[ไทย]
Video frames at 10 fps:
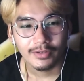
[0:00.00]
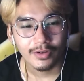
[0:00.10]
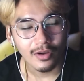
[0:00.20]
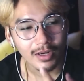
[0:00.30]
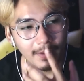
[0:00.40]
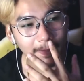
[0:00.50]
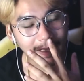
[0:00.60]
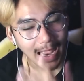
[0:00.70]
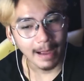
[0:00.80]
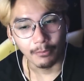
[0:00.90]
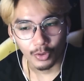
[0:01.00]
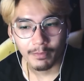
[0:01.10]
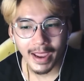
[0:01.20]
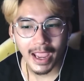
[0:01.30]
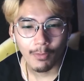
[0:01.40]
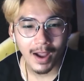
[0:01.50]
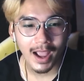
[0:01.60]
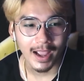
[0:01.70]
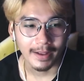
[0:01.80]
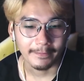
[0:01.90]
ก็เลยไปถามคุณแม่ว่า
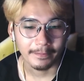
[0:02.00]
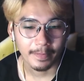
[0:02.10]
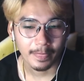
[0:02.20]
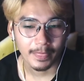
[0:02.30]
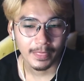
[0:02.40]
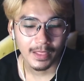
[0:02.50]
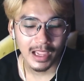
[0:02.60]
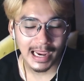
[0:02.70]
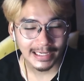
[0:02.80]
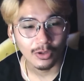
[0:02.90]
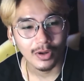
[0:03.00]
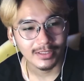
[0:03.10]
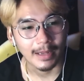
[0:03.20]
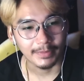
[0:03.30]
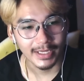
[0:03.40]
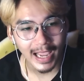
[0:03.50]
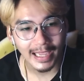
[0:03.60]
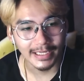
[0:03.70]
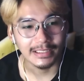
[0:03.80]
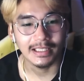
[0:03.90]
ไอ้โทรศัพท์ที่ให้
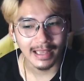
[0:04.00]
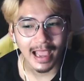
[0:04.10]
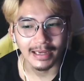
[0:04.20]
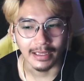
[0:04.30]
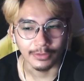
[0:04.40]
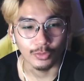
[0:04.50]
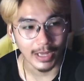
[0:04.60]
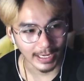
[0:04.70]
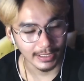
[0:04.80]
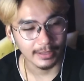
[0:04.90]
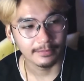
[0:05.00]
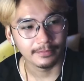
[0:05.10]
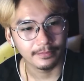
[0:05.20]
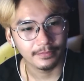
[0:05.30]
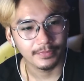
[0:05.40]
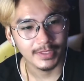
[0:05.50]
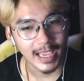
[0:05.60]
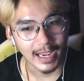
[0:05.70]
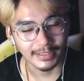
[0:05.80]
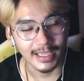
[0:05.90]
คริสติน่าเนี่ยอยู่ไหนอ
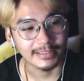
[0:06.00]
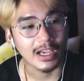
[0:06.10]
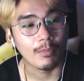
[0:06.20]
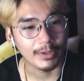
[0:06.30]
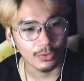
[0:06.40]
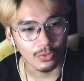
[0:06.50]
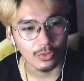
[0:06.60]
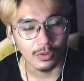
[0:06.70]
ยากอยากจะเอามาดู